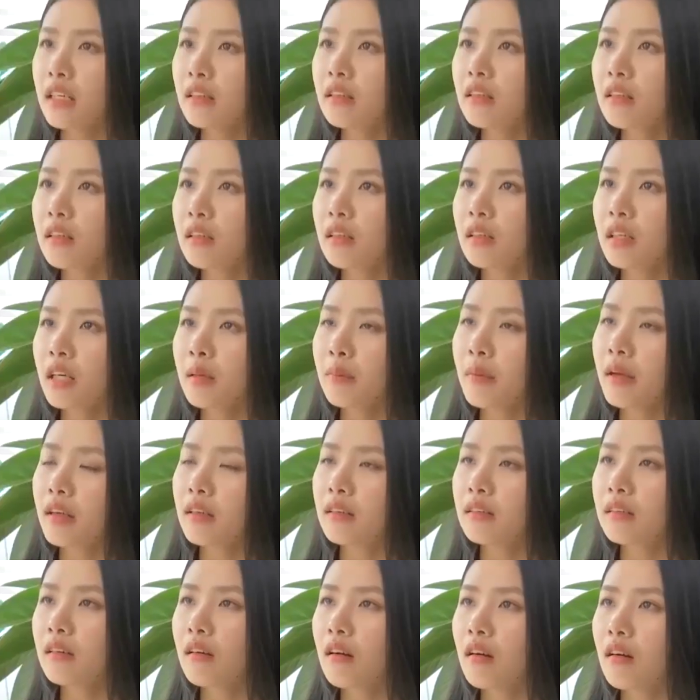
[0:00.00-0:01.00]
thì các
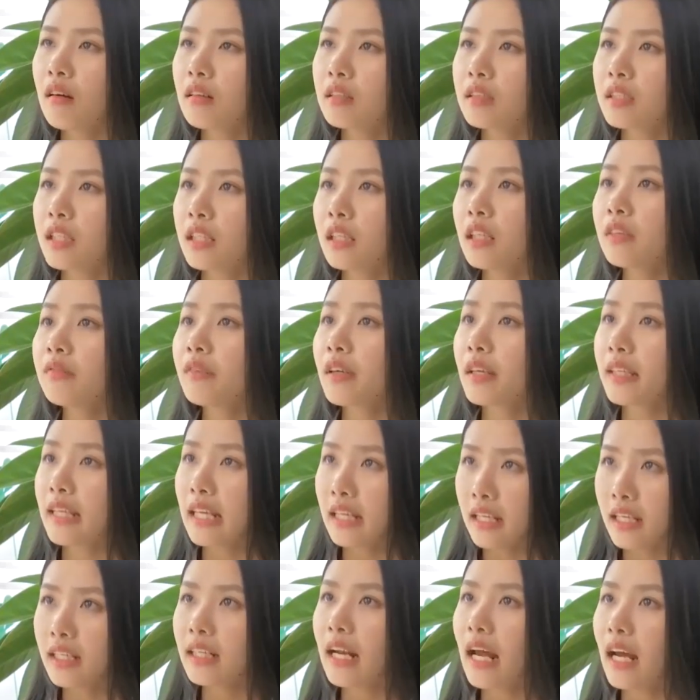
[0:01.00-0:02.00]
bạn ờ, chỉ thích về
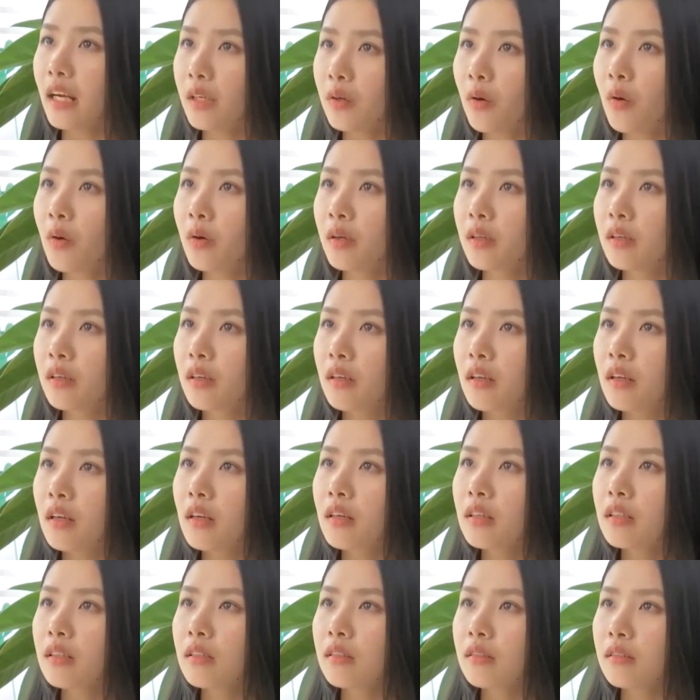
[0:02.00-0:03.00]
nhạc hiện đại thôi
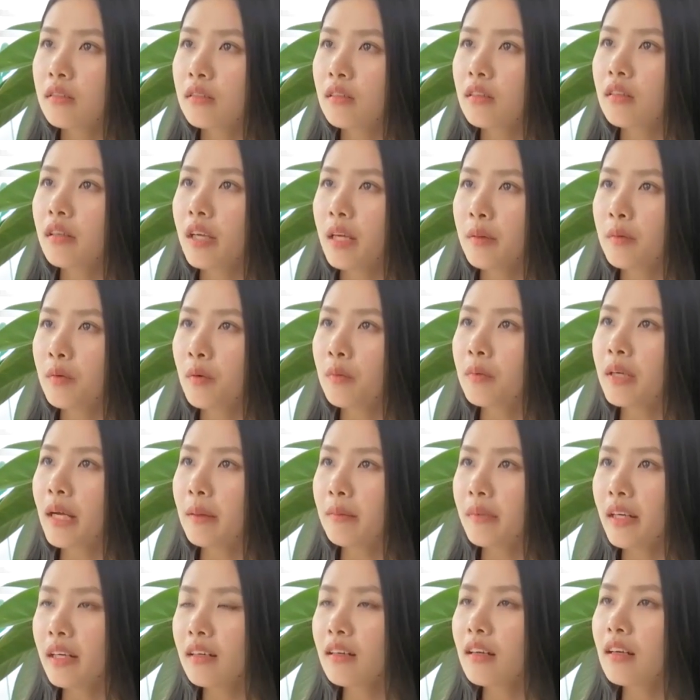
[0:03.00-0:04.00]
nhưng em cũng
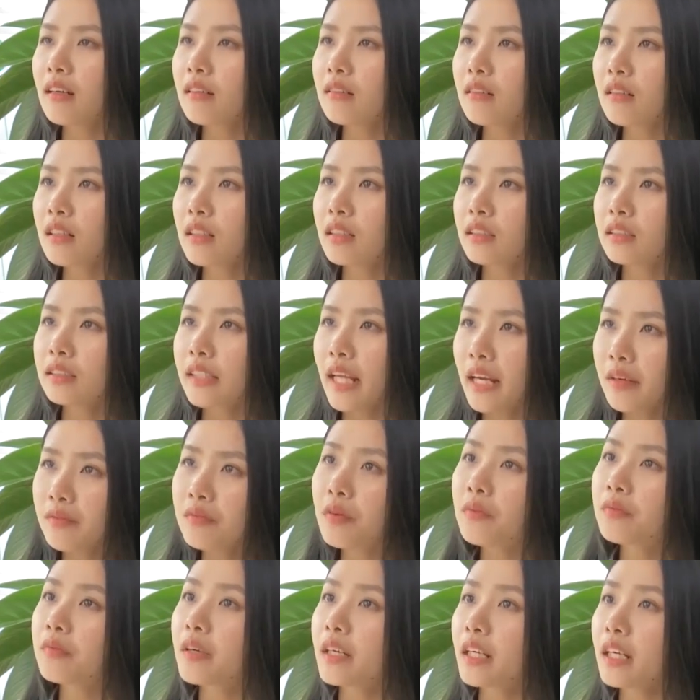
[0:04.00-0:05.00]
cảm thấy là rất là thán
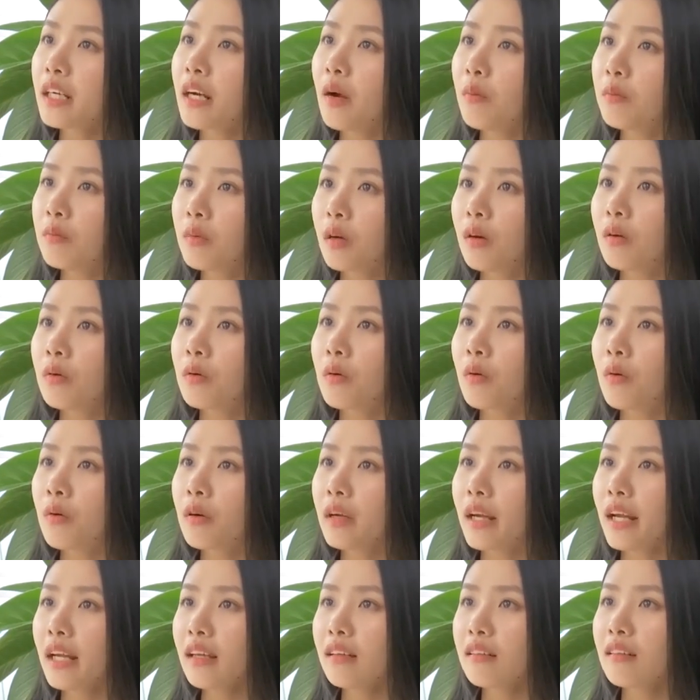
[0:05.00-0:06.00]
phục về cái động lực của
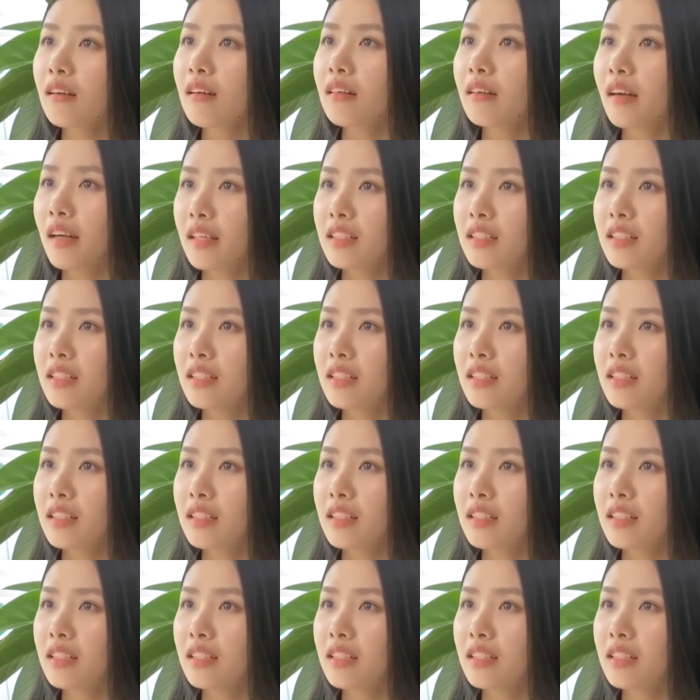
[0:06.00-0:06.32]
các ờ, nghệ